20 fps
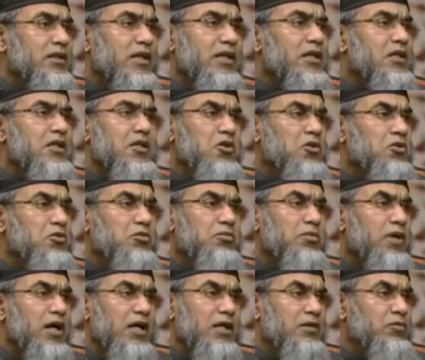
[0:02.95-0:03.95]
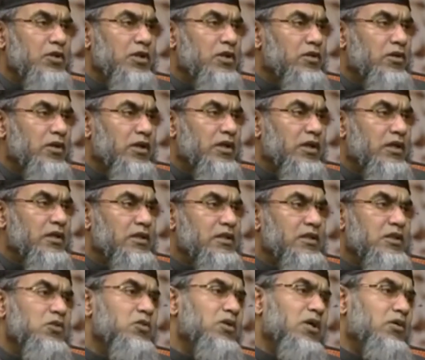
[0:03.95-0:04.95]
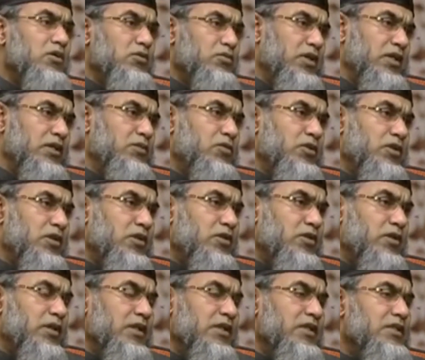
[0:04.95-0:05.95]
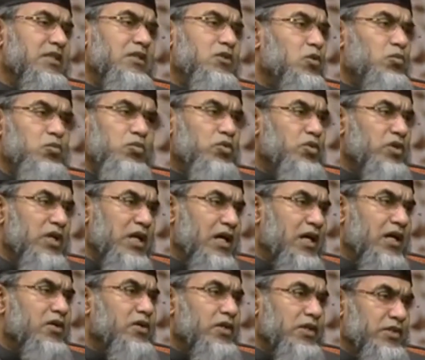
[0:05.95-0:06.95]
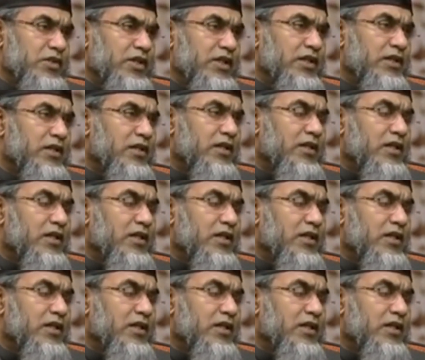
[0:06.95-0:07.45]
তাকে কেউ ভাই মনে করে না সেও কাউকে ভাই মনে করে না সে সম্পূর্ণ একা হয়ে যায়